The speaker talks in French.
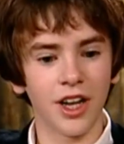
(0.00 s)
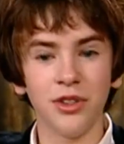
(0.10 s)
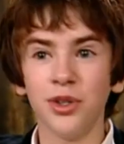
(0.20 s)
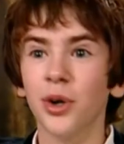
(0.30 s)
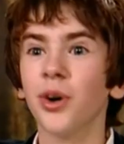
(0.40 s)
à
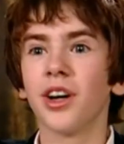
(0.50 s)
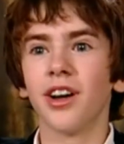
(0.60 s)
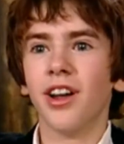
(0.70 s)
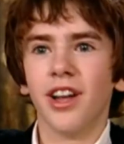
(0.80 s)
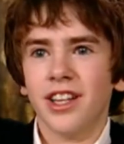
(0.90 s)
New York.
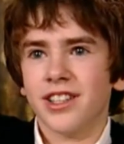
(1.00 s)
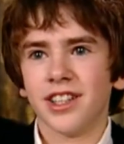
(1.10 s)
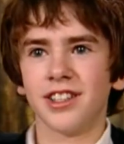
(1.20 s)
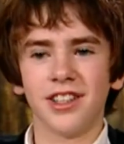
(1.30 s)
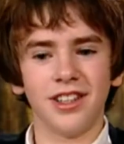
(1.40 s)
Et
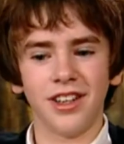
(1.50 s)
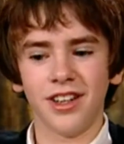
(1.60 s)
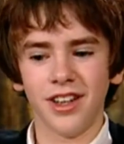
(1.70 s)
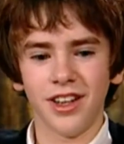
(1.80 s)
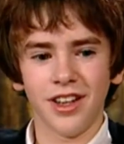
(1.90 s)
ça,
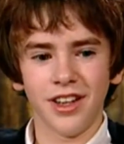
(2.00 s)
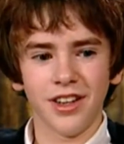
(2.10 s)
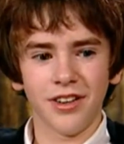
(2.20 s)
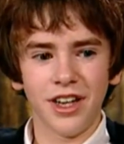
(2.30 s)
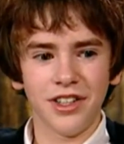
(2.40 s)
c'était
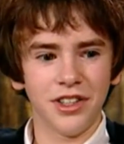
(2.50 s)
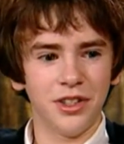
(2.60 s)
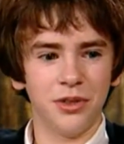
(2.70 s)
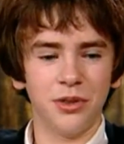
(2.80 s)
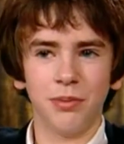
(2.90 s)
ouais,
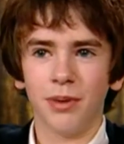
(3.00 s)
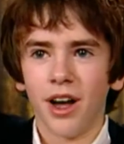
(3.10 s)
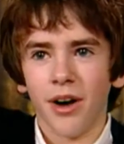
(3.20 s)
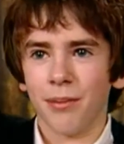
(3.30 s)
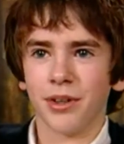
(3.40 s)
c'était
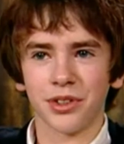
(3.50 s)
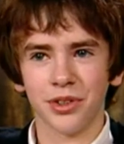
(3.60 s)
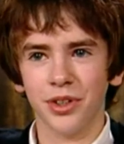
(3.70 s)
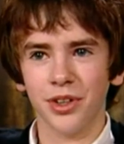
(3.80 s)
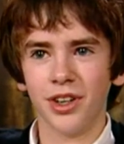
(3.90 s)
super parce
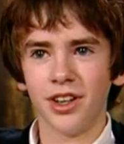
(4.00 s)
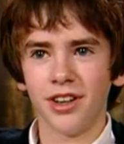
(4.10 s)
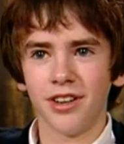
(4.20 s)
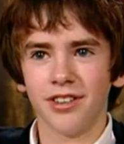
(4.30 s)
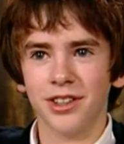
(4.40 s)
que
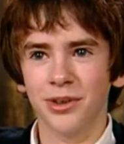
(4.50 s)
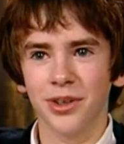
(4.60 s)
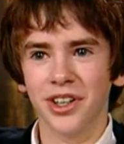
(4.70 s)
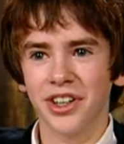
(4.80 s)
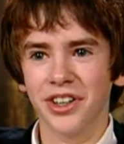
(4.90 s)
dans
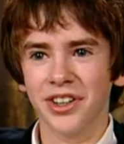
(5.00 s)
le...